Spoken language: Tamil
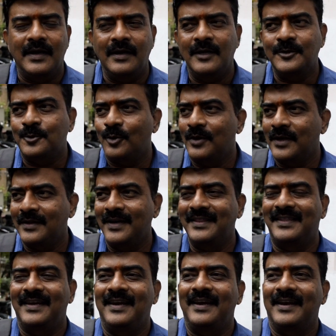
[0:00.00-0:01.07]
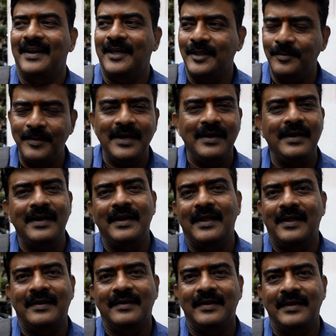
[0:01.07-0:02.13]
என்ன சொல்கிறதுனே தெரியலீங்களே எதுவுமே
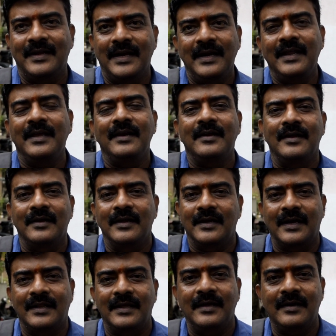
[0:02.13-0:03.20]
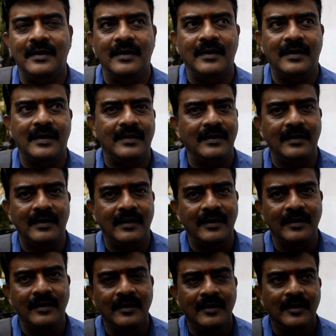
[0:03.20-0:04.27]
இல்லைங்களே என்ன இருக்குது கதை இருக்கானா கதை இல்லை
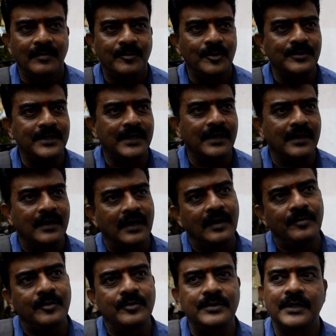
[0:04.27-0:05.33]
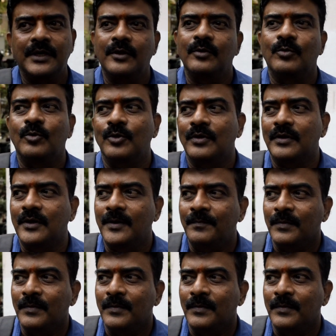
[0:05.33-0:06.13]
மியூசிக் இருக்கானா மியூசிக் ஏதோ ஓடுது